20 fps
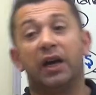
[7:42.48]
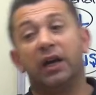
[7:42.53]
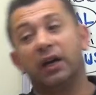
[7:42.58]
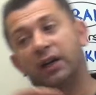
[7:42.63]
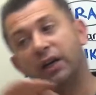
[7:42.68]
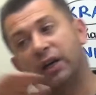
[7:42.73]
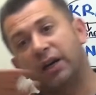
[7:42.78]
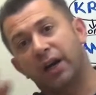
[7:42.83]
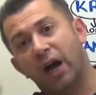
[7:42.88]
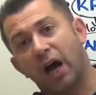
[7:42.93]

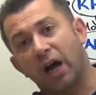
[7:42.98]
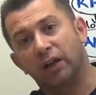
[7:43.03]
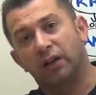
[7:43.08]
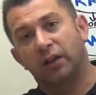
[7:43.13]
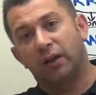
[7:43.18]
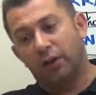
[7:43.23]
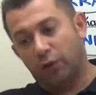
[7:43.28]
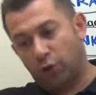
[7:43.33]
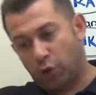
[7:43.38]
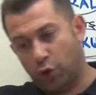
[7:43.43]
kral
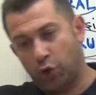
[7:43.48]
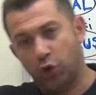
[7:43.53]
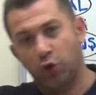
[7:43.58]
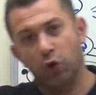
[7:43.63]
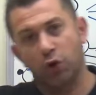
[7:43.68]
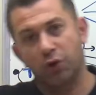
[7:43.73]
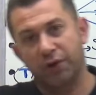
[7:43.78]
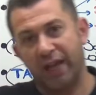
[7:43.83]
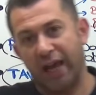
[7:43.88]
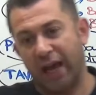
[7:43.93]

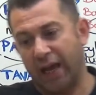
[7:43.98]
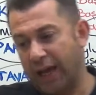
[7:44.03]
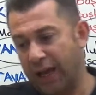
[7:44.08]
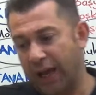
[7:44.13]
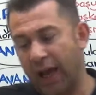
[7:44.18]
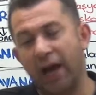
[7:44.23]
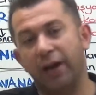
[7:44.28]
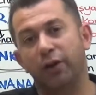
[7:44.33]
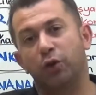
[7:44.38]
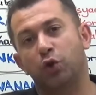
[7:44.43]
küçükse
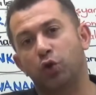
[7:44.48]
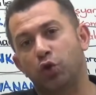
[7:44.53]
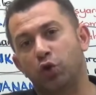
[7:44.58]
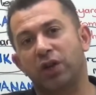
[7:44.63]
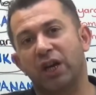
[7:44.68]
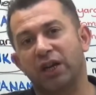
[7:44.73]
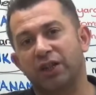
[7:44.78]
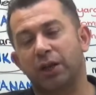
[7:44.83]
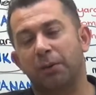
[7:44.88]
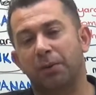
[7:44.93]
yani küçük
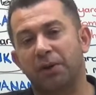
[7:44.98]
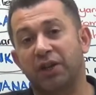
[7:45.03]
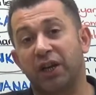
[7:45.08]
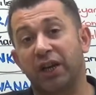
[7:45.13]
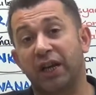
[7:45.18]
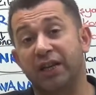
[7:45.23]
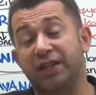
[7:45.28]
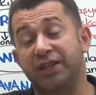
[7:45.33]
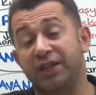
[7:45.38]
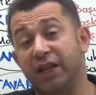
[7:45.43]
yaşta başa
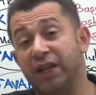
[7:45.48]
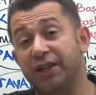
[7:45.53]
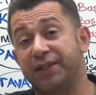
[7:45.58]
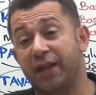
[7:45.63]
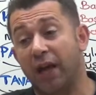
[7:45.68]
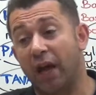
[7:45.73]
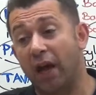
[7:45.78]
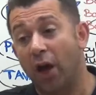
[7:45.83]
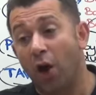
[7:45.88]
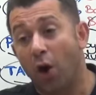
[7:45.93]

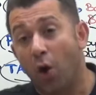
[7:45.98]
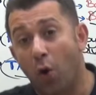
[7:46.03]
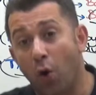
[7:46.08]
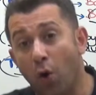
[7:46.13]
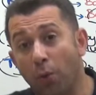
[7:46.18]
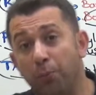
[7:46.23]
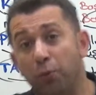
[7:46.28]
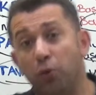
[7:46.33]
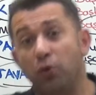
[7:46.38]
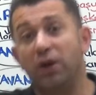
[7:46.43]
geçtiyse
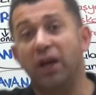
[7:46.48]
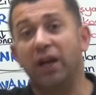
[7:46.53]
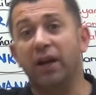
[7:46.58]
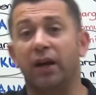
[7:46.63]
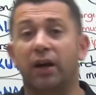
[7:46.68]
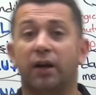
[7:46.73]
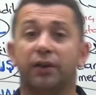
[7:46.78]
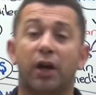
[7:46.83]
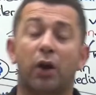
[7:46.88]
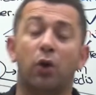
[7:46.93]
o
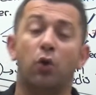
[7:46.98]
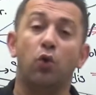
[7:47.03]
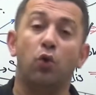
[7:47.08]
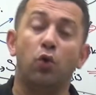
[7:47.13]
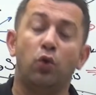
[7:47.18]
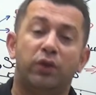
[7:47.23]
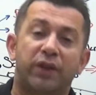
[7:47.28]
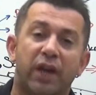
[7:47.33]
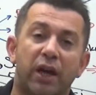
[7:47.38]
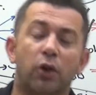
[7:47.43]
büyüyene kadar
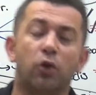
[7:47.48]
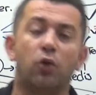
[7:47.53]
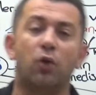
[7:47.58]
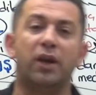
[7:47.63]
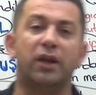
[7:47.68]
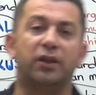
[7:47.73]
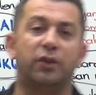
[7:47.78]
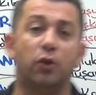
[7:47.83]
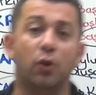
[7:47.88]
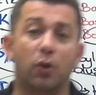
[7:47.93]
ülkeyi
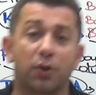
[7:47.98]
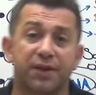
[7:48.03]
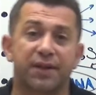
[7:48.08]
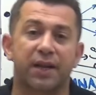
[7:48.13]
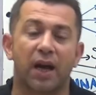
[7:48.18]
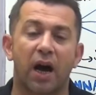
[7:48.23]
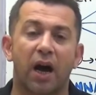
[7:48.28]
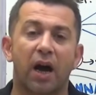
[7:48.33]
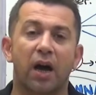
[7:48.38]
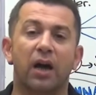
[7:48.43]

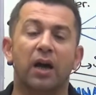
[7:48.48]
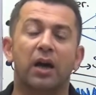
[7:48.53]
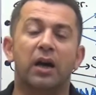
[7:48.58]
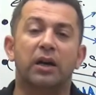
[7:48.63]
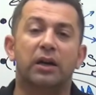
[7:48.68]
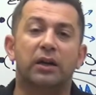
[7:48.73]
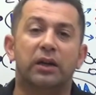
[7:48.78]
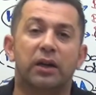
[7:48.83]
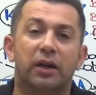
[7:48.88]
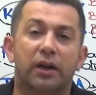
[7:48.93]
yönetiyorsa
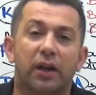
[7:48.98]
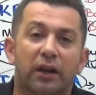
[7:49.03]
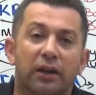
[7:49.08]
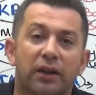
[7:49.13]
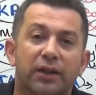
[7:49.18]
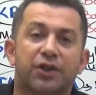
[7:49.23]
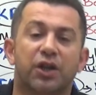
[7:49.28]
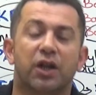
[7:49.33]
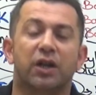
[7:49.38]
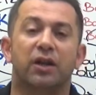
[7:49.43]

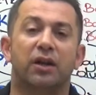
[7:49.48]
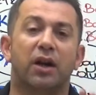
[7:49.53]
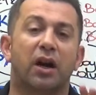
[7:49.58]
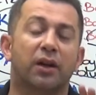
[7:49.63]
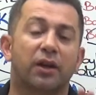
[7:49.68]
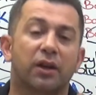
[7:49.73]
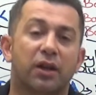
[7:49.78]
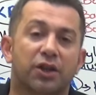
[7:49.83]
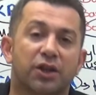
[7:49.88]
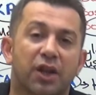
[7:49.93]
kraliçenin
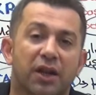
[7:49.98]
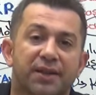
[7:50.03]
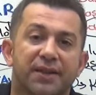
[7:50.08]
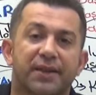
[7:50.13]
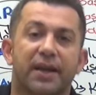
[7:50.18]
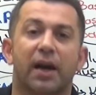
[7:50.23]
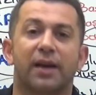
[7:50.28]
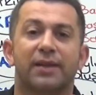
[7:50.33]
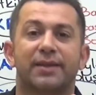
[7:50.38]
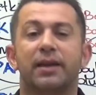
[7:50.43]
arkadaşlar
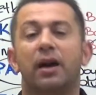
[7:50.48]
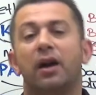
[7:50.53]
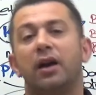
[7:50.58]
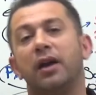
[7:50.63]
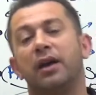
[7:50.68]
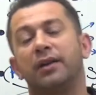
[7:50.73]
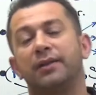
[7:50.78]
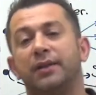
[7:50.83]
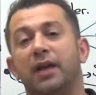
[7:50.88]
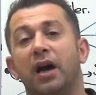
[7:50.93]
siyasi
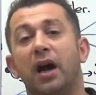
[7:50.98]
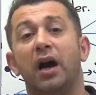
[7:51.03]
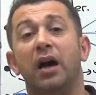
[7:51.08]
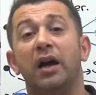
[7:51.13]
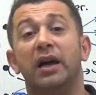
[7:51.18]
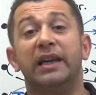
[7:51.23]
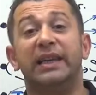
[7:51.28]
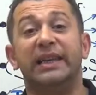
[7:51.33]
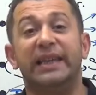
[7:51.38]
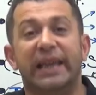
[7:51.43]
hayatta
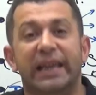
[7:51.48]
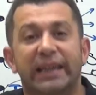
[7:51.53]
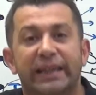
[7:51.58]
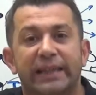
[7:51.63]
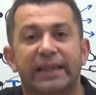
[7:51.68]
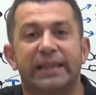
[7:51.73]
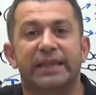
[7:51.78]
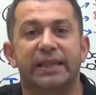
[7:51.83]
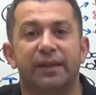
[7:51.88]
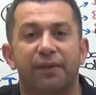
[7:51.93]

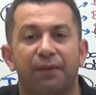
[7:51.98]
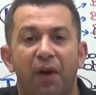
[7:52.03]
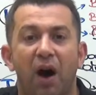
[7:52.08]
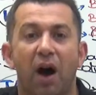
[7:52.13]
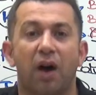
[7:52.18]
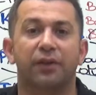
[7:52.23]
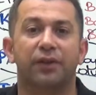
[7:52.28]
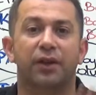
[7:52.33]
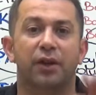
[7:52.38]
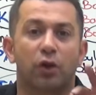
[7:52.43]
yetkisi
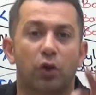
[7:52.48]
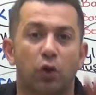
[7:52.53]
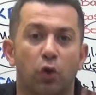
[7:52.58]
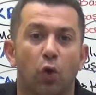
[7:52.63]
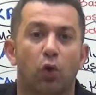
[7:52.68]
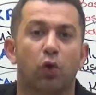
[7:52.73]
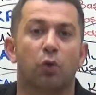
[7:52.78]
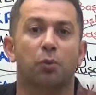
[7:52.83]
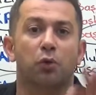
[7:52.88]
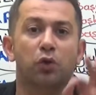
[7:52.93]
vardır
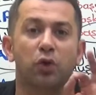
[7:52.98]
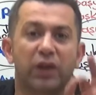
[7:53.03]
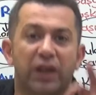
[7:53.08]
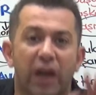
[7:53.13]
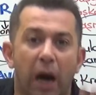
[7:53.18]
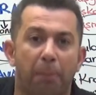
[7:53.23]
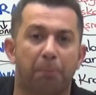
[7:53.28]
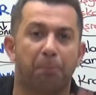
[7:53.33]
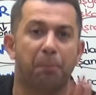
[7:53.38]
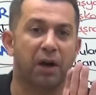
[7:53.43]
yorumunu
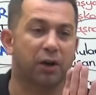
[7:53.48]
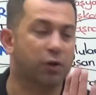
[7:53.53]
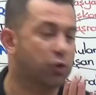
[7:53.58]
yapmak